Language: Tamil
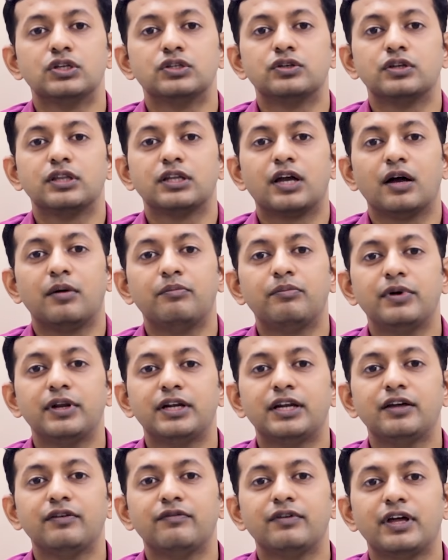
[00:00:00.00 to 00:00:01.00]
ஸோ இது
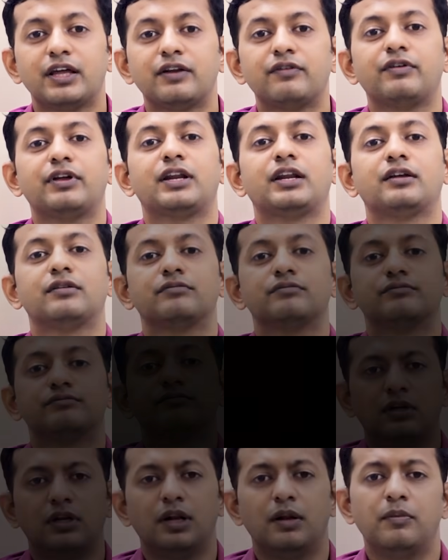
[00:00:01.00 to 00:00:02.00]
கம்ப்ளீட்டாக வேறு வேறு
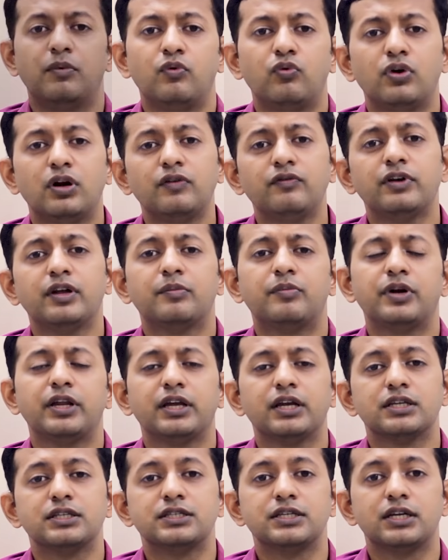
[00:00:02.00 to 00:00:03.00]
நம்ம உணவு
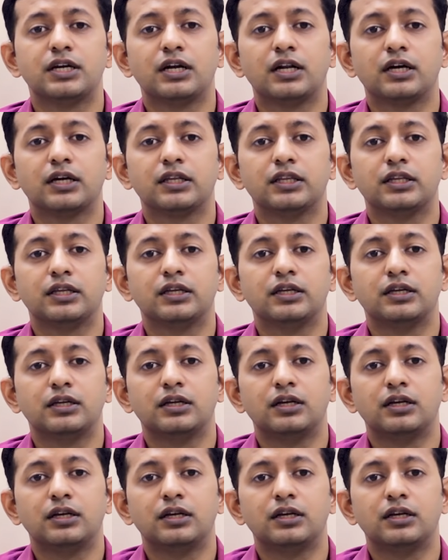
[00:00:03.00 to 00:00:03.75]
எப்படிங்க ஜீரணம் ஆகுது